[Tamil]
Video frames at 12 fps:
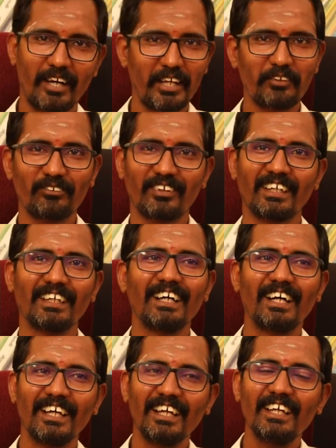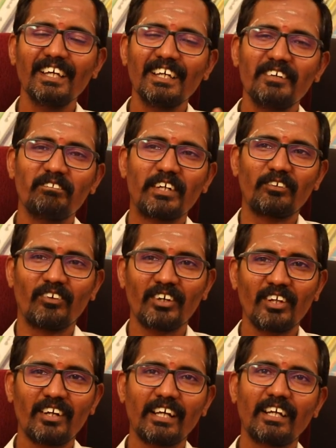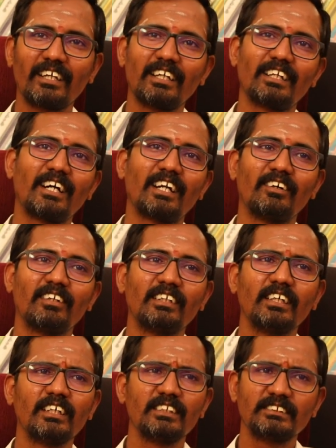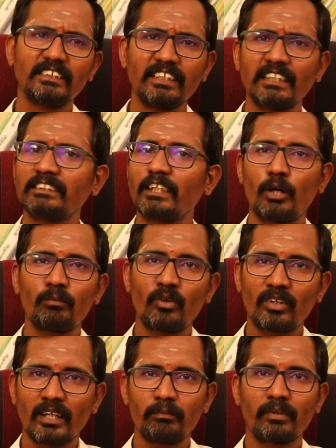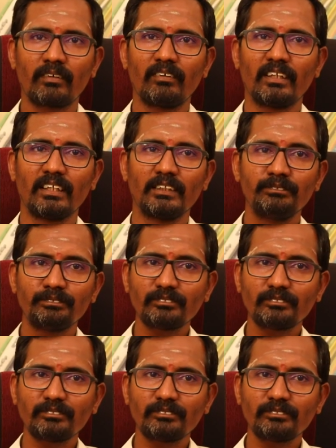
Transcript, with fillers: வாங்கி கொடுங்க பட் உங்களோட கிரெடிட் கார்டை வந்து சின்ன சின்ன அமௌண்ட்னால் பரவாயில்ல